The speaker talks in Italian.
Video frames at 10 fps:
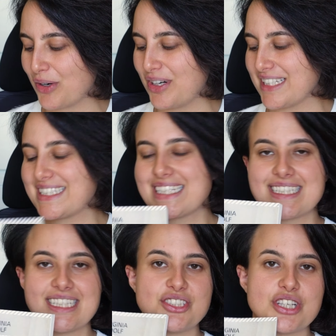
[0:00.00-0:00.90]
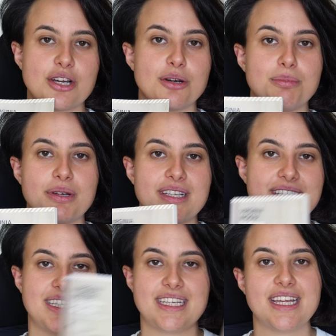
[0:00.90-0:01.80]
con la stanza di Jacob
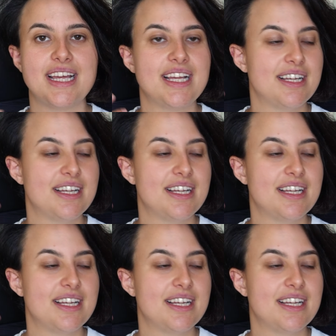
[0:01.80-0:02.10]
di